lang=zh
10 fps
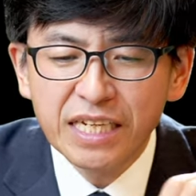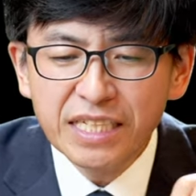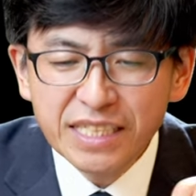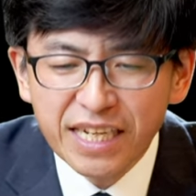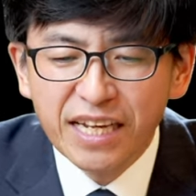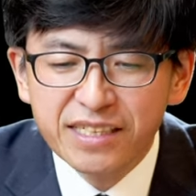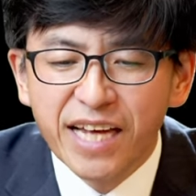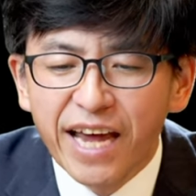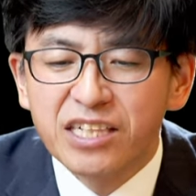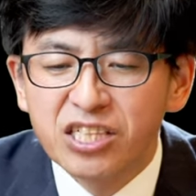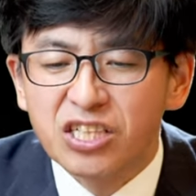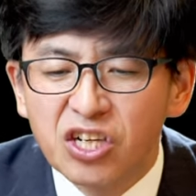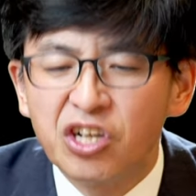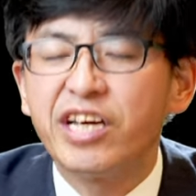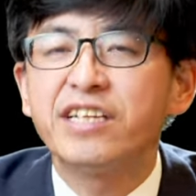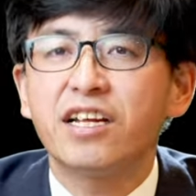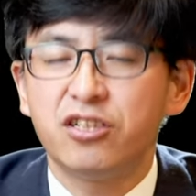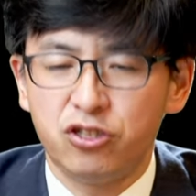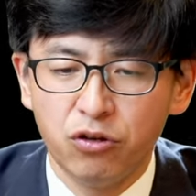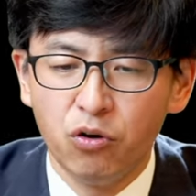现在是可怜他
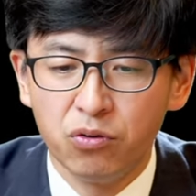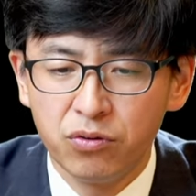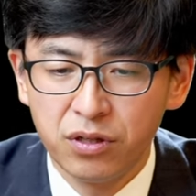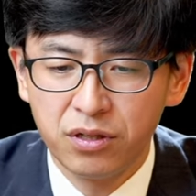的时候。